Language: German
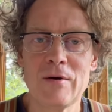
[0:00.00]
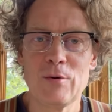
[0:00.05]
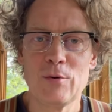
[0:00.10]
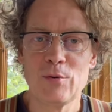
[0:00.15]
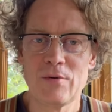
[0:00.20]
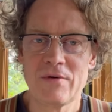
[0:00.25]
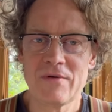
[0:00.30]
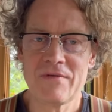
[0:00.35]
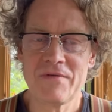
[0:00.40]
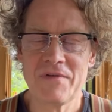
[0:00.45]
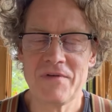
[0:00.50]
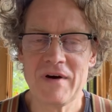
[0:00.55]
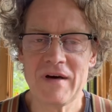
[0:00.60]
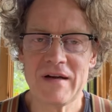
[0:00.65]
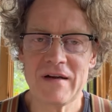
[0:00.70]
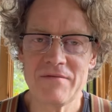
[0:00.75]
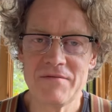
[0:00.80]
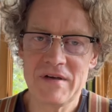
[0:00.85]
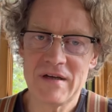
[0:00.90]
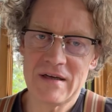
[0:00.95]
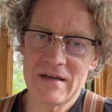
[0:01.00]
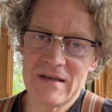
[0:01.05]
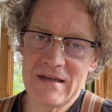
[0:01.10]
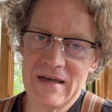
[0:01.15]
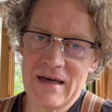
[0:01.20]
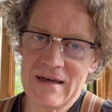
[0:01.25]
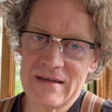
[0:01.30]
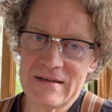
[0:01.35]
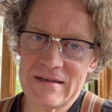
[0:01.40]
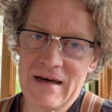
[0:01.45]
und fahre dann wieder an die
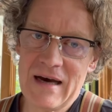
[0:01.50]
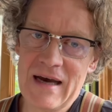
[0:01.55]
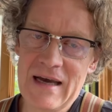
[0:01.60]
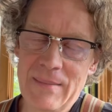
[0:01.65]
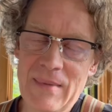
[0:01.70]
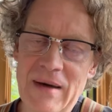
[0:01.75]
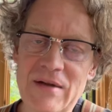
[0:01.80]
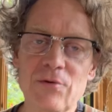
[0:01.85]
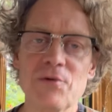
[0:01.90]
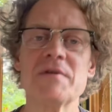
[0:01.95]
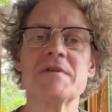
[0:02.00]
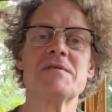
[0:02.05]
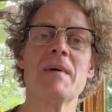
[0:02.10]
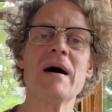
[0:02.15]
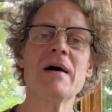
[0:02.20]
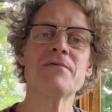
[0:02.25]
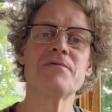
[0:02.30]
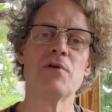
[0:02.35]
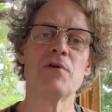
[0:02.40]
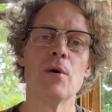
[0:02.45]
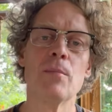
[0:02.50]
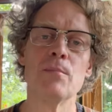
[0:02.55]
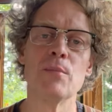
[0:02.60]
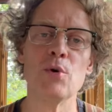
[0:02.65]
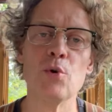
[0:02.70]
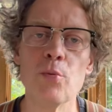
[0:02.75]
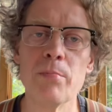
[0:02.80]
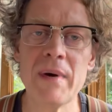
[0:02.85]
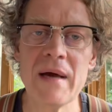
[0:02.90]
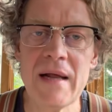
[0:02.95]
andere Heimat. Und zwar vom
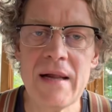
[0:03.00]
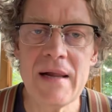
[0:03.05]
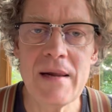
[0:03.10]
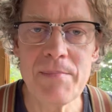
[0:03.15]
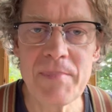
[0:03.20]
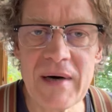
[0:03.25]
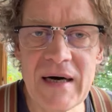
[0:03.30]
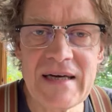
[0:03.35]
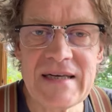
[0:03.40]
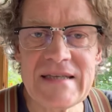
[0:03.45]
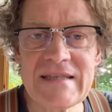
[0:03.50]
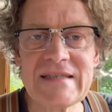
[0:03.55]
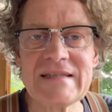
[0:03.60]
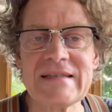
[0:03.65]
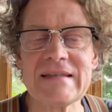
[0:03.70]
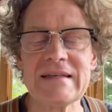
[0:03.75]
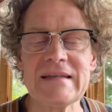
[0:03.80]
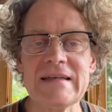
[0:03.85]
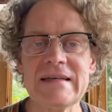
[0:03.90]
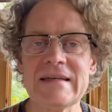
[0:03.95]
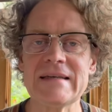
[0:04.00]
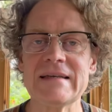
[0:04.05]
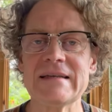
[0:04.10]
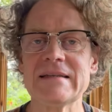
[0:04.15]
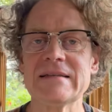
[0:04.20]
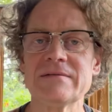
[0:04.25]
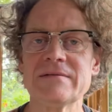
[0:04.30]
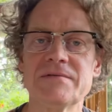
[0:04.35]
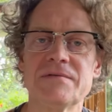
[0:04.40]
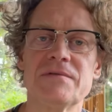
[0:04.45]

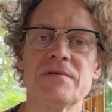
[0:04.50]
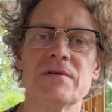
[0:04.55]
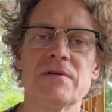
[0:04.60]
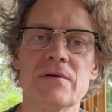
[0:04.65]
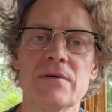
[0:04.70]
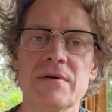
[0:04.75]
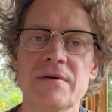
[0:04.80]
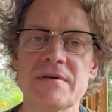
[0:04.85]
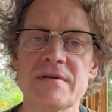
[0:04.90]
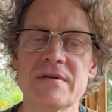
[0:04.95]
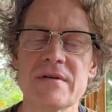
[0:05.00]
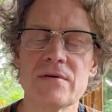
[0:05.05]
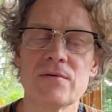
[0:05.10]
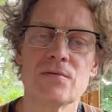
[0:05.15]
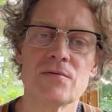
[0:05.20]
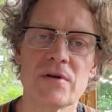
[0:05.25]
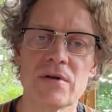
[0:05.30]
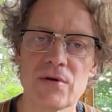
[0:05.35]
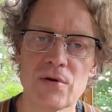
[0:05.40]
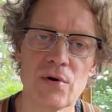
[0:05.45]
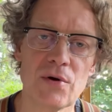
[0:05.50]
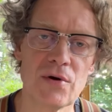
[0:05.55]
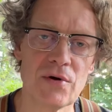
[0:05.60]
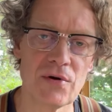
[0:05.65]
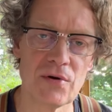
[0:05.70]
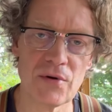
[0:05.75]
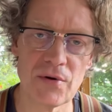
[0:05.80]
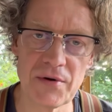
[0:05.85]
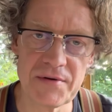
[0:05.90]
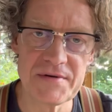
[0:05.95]
Nobelpreisträger von
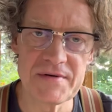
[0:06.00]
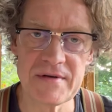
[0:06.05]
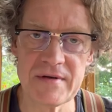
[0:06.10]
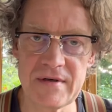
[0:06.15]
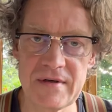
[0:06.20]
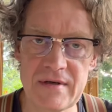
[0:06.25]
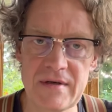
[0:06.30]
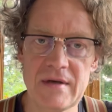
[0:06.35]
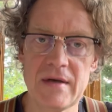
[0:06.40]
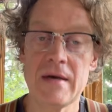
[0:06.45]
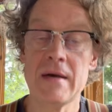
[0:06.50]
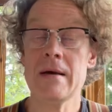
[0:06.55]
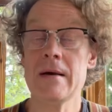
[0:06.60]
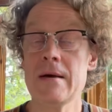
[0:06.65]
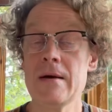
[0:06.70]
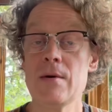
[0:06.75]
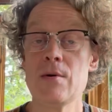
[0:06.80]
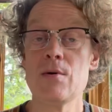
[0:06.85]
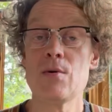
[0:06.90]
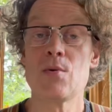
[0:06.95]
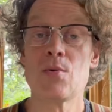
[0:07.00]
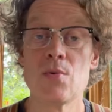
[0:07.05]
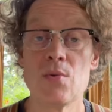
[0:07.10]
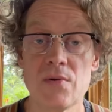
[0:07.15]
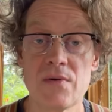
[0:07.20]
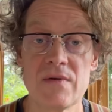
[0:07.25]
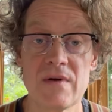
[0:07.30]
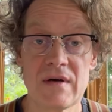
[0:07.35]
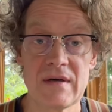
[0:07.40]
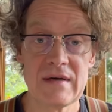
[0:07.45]
1999,
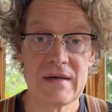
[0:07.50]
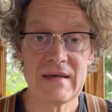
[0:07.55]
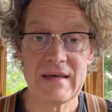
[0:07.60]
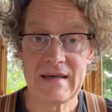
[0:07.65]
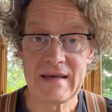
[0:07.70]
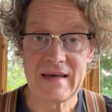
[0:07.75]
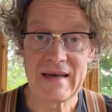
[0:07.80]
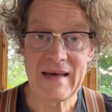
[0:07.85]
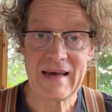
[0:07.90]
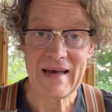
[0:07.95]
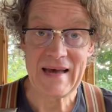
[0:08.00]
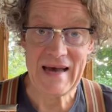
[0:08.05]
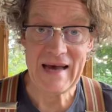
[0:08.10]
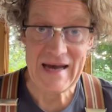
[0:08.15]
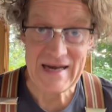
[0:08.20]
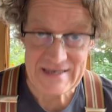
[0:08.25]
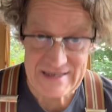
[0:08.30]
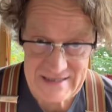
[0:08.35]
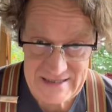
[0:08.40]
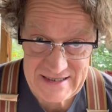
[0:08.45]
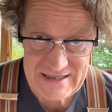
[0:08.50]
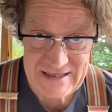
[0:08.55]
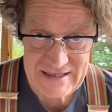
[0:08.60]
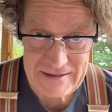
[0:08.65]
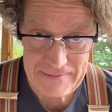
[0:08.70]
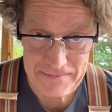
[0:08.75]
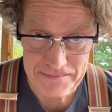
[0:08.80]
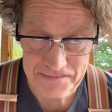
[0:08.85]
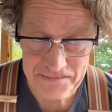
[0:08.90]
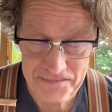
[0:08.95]
Günter
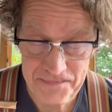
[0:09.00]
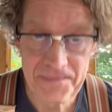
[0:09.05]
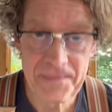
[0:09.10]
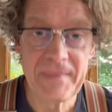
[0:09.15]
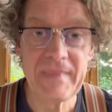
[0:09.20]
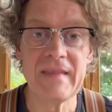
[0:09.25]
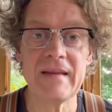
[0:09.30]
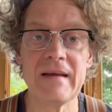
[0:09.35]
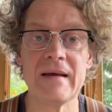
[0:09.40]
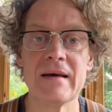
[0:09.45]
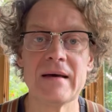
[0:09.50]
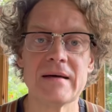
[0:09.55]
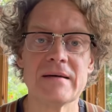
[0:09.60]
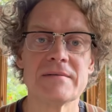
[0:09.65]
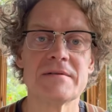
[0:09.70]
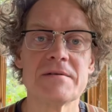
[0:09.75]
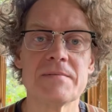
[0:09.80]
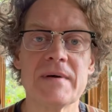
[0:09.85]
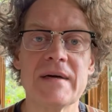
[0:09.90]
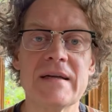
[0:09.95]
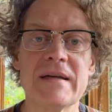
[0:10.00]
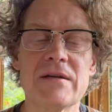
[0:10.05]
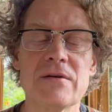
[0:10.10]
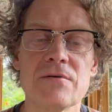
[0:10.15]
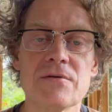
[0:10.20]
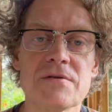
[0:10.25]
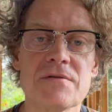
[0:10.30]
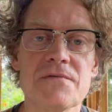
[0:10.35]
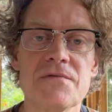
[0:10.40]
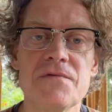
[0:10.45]
Grass, der
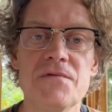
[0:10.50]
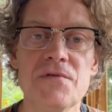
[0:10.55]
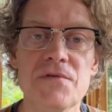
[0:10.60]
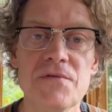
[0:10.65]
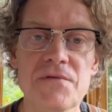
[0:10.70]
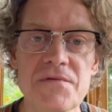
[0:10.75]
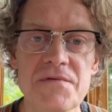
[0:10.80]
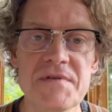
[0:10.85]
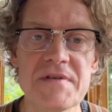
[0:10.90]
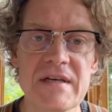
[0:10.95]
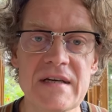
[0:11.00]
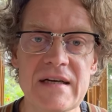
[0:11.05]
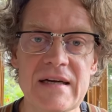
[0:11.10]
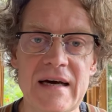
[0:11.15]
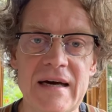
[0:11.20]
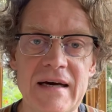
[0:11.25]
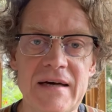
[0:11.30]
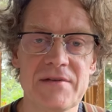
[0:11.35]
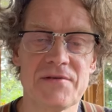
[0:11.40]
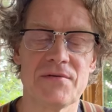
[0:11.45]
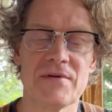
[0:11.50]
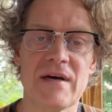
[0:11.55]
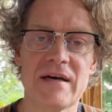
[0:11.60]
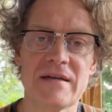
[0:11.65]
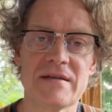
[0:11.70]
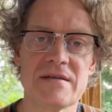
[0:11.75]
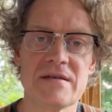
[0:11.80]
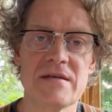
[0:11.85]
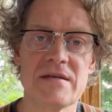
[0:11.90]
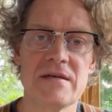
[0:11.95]
2015
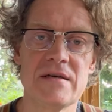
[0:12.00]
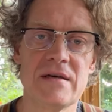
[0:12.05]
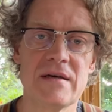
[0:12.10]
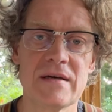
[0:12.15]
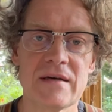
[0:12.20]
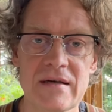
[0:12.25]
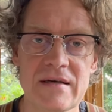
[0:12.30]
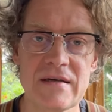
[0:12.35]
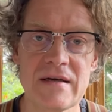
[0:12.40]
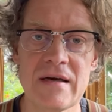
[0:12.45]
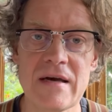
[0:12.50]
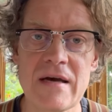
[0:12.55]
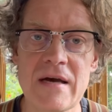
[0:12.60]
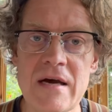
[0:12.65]
88-jährig